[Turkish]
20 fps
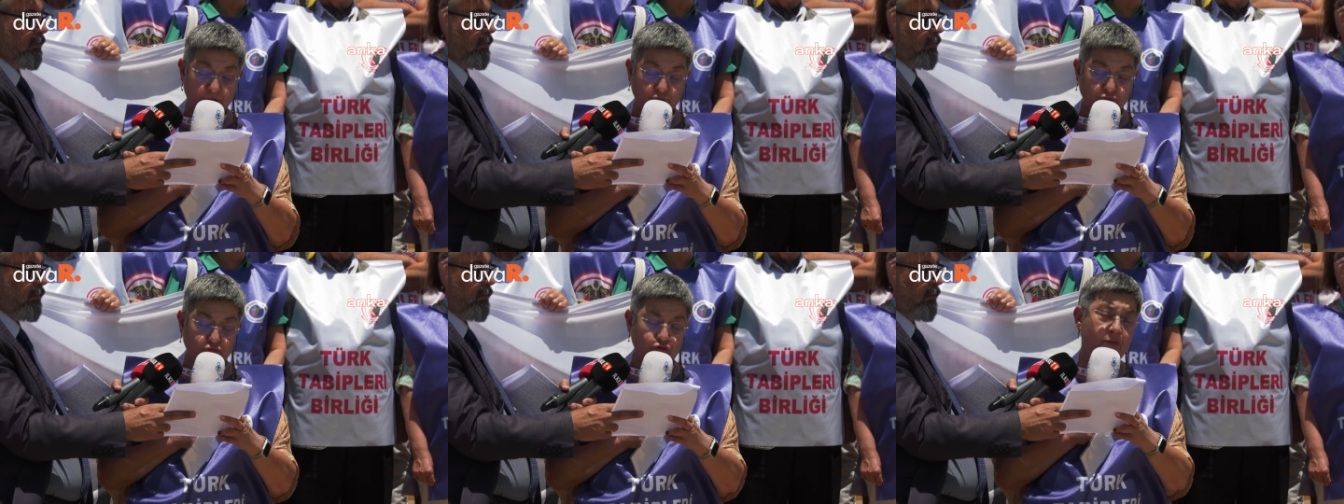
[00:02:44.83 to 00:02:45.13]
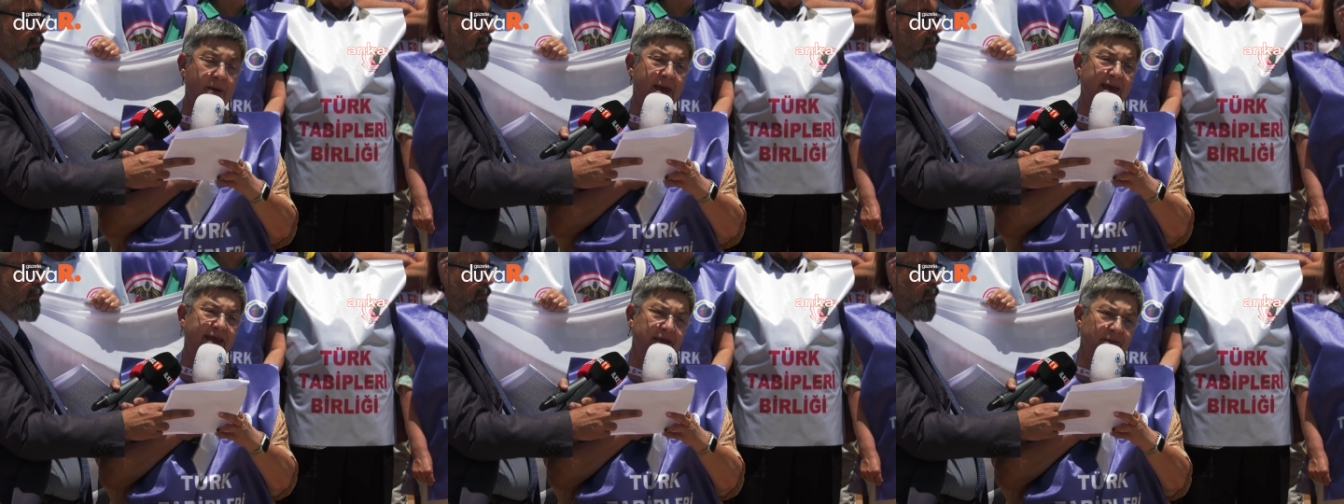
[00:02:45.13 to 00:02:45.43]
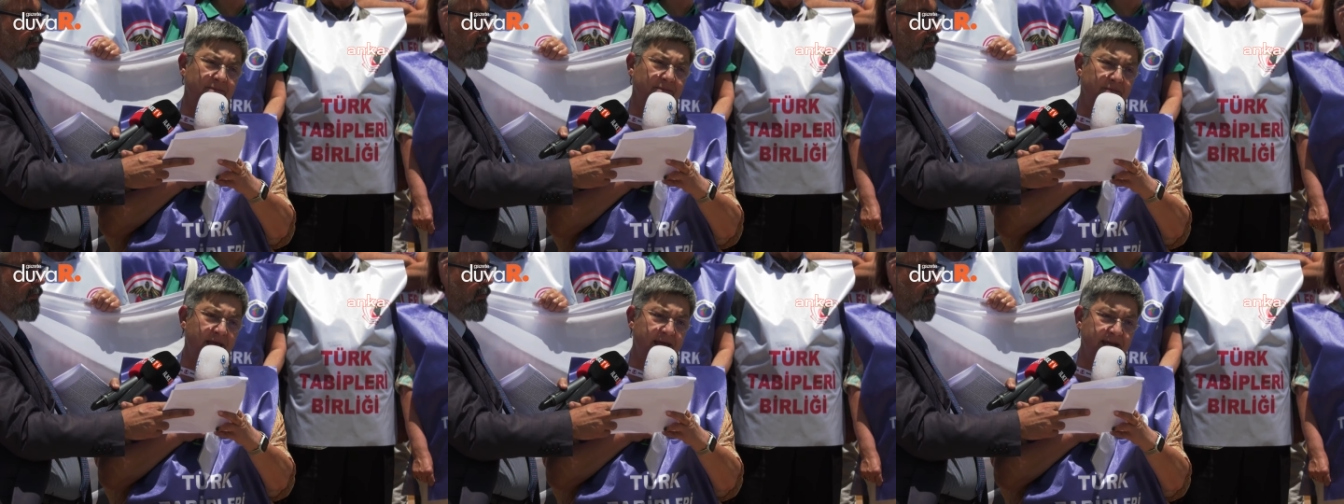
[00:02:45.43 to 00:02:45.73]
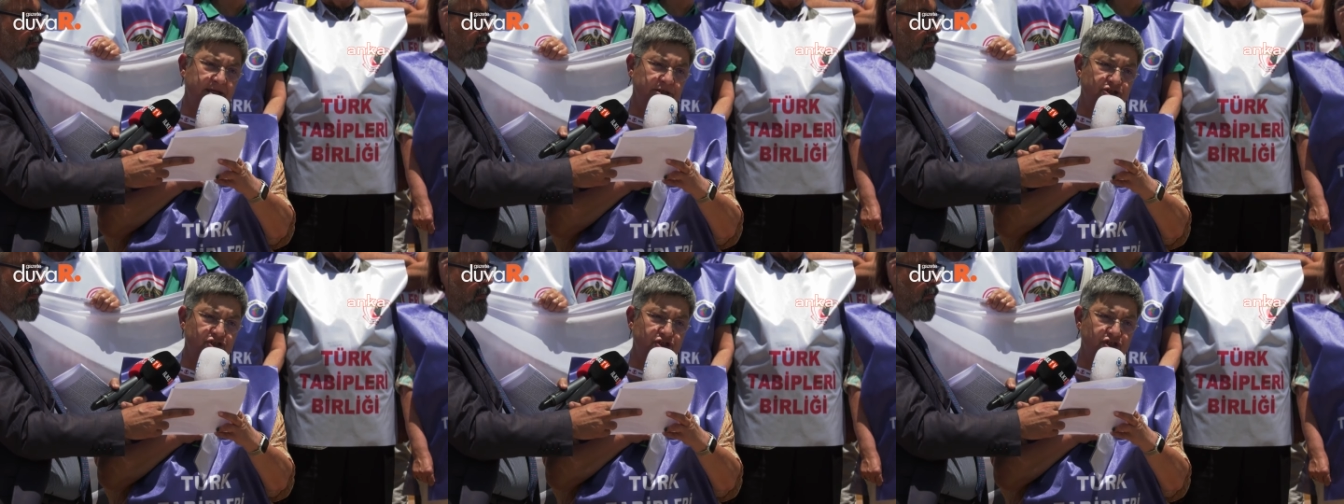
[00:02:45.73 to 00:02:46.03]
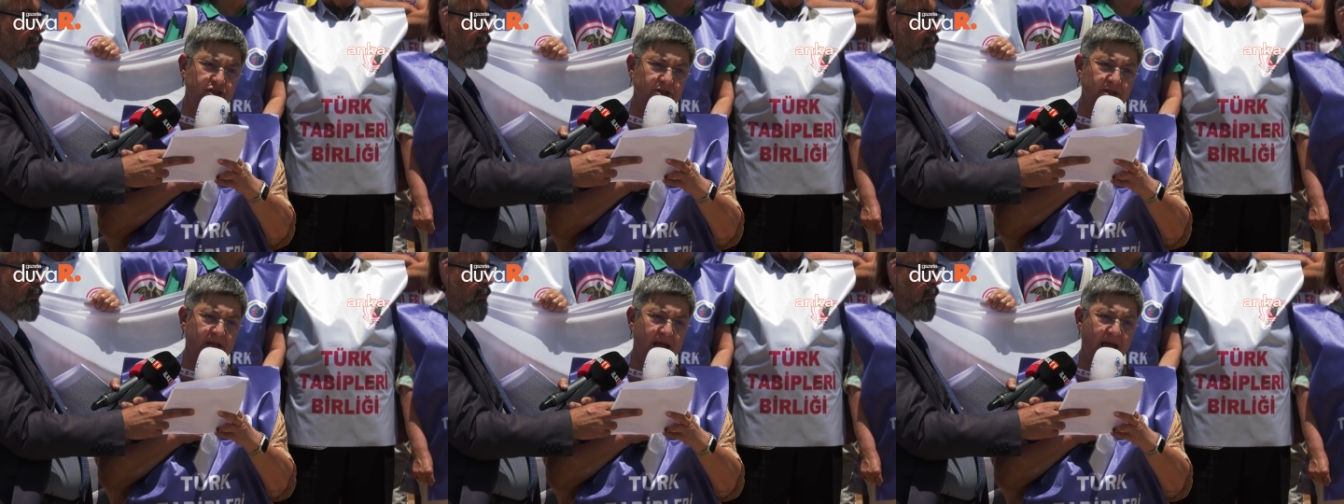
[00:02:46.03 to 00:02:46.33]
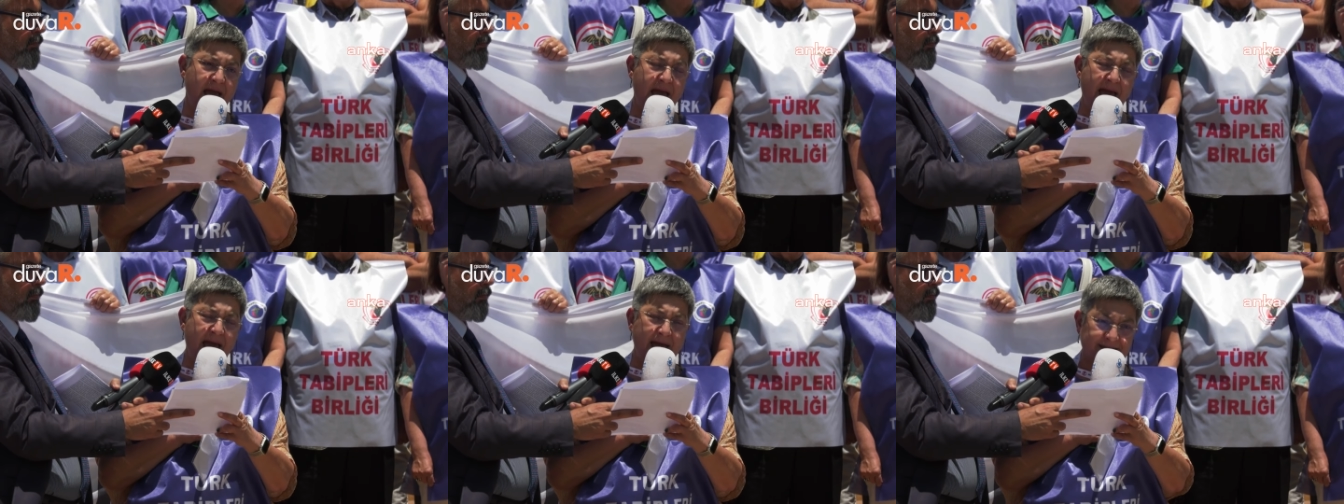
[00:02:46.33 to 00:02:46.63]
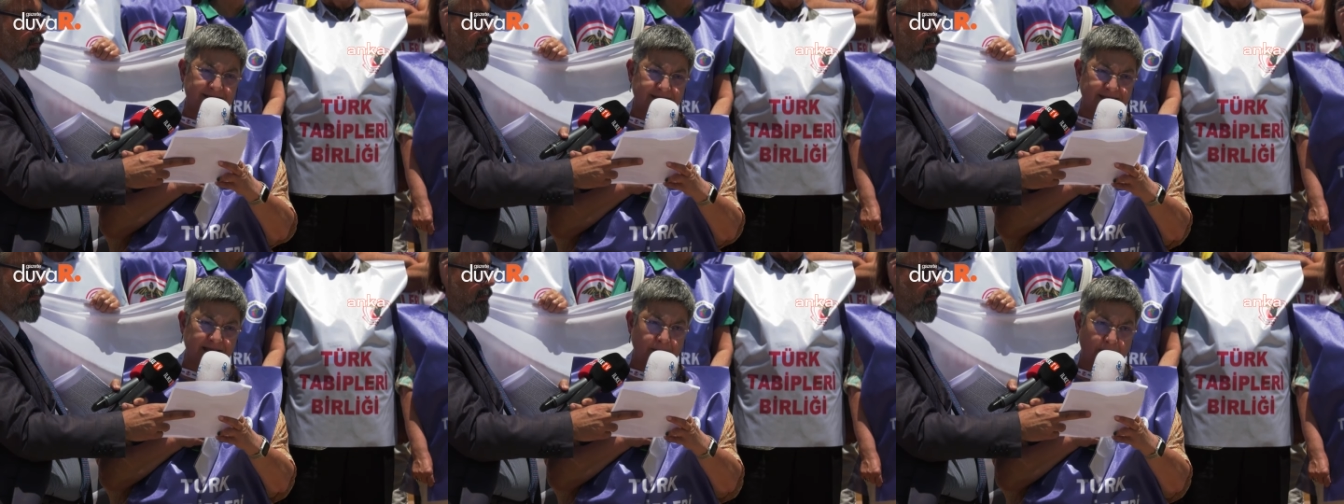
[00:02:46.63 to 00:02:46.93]
tüm hekimler için
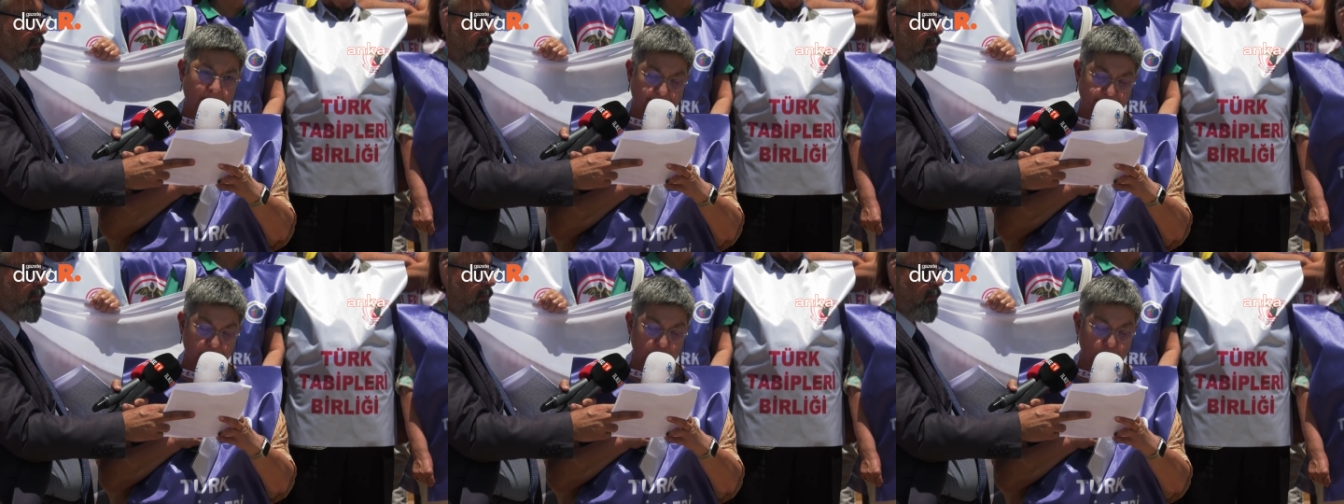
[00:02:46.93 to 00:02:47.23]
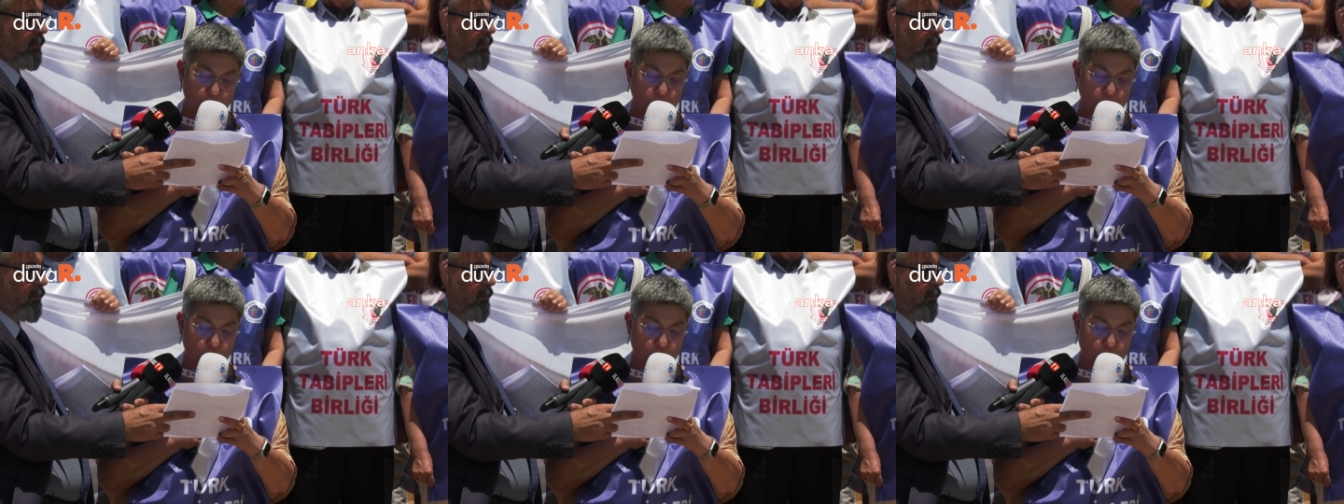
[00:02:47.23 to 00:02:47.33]
her zaman bir